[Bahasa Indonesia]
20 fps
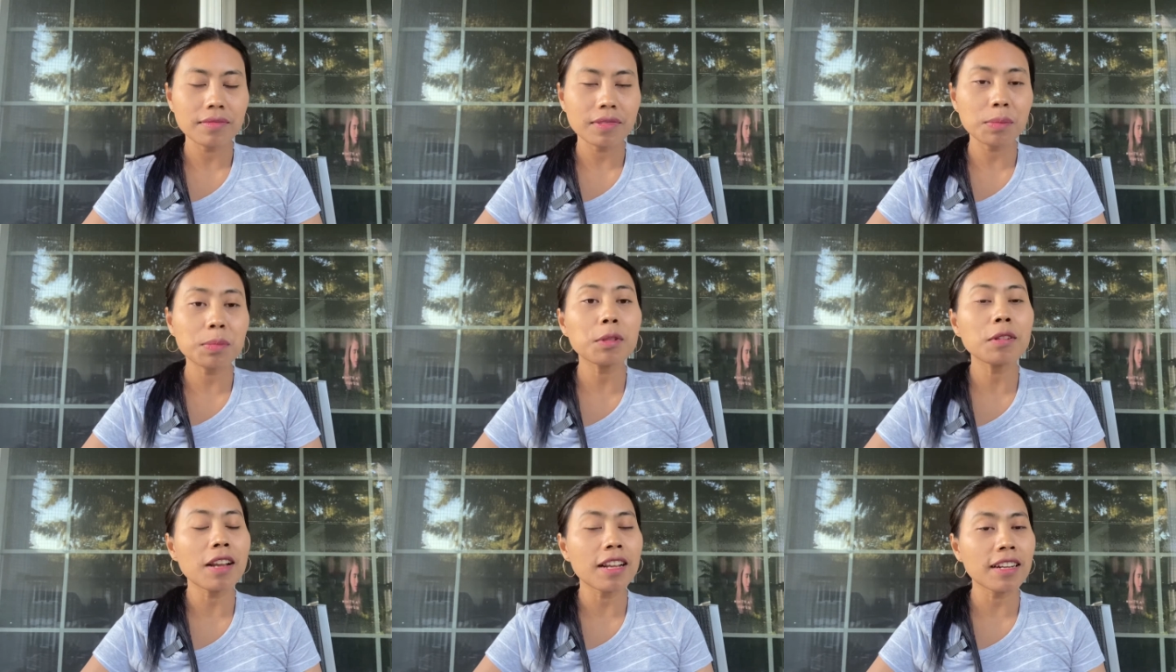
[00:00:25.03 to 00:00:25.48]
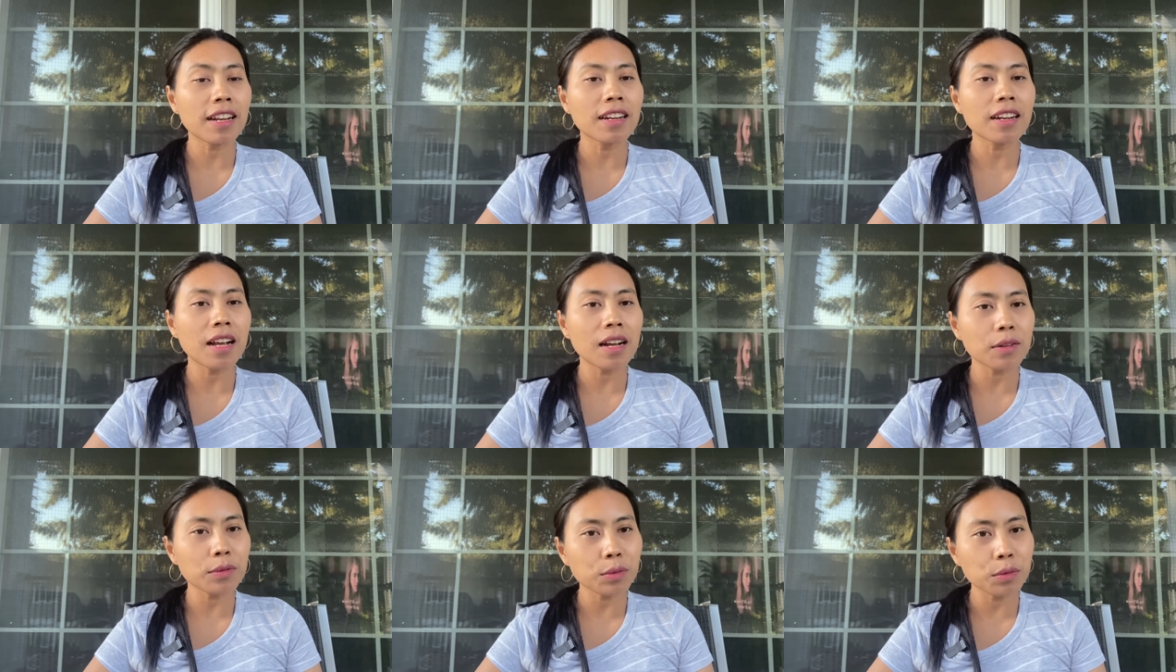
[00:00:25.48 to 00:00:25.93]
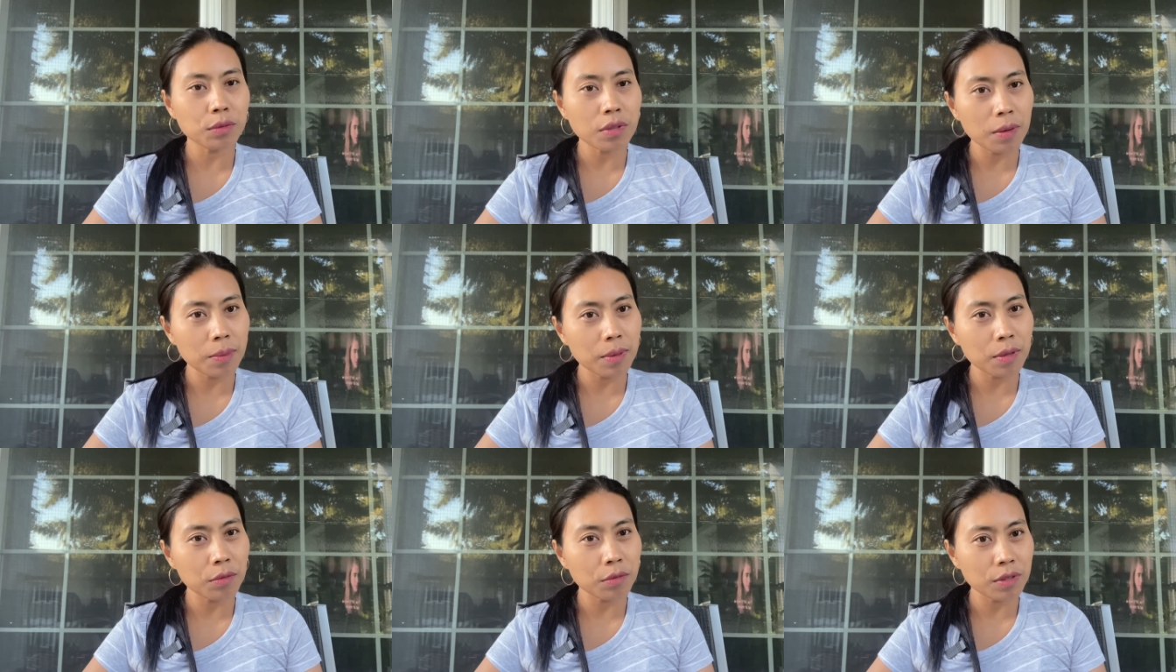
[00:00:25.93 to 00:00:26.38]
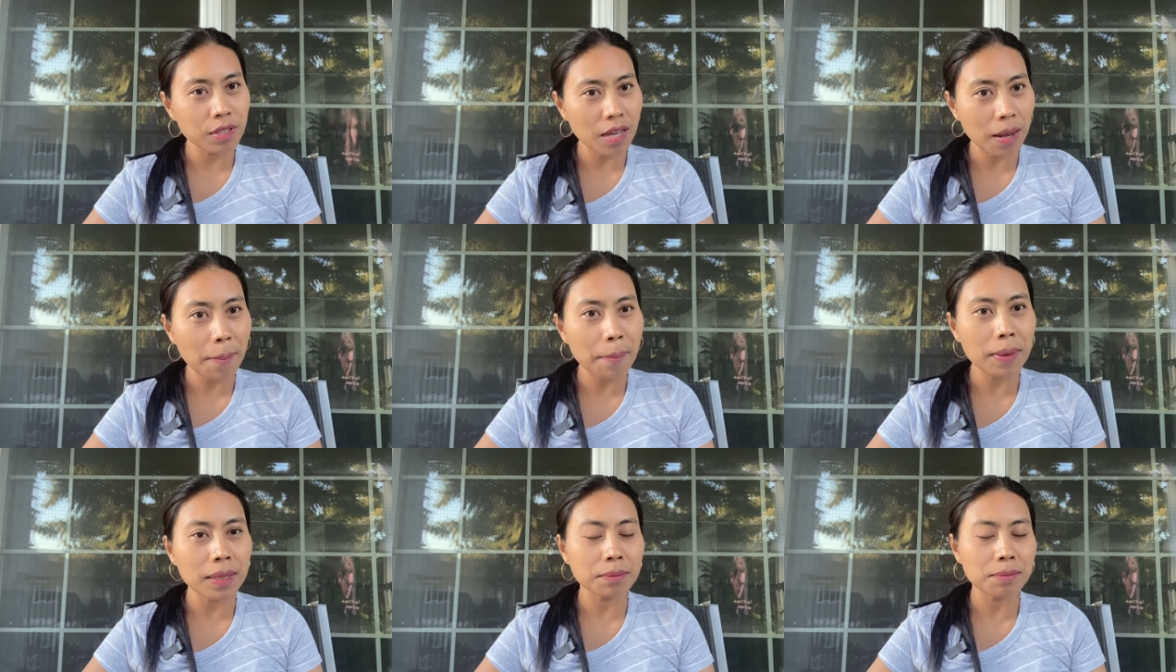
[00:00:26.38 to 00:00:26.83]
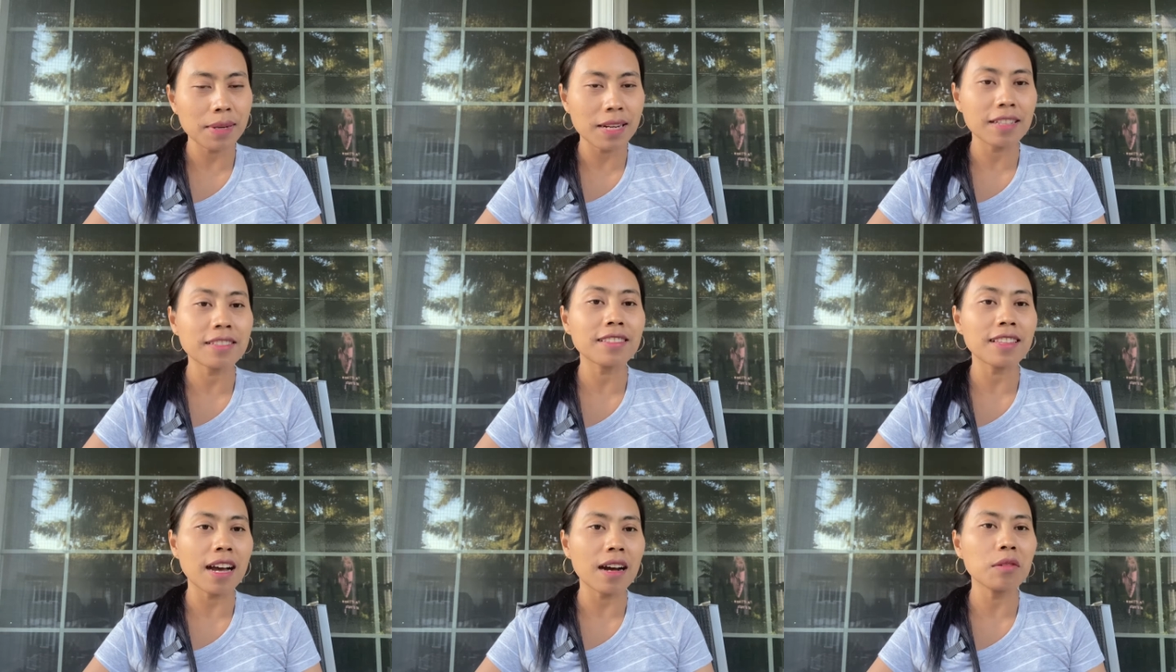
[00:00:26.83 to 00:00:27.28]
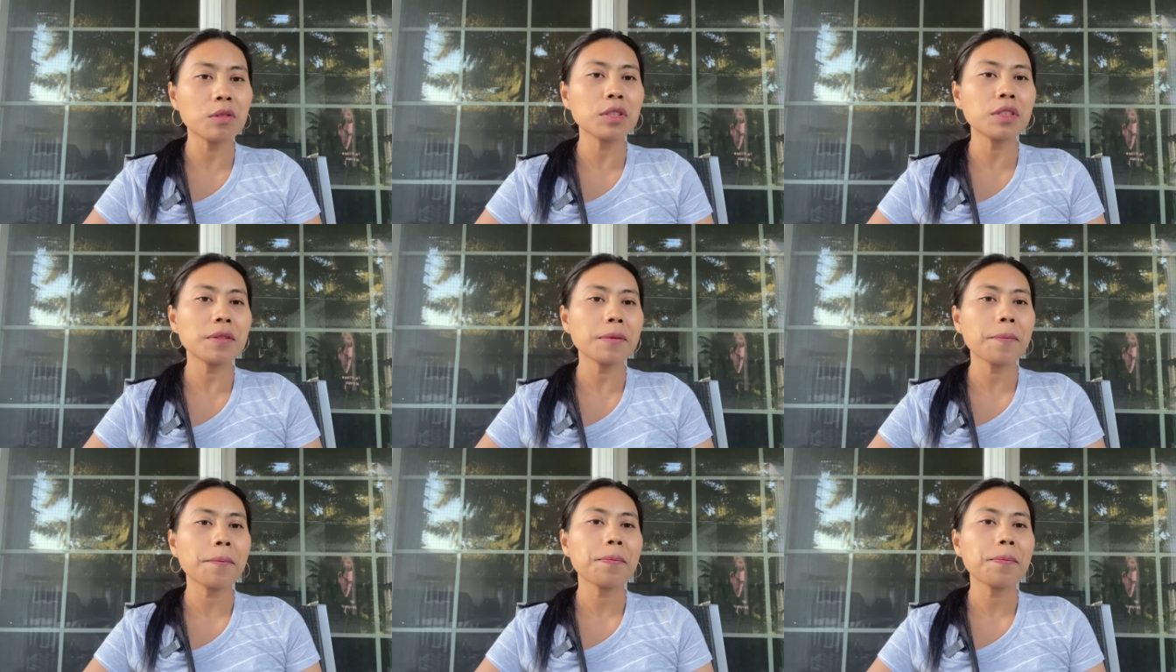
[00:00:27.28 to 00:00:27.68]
Kebetulan anakku sudah berusia 14 tahun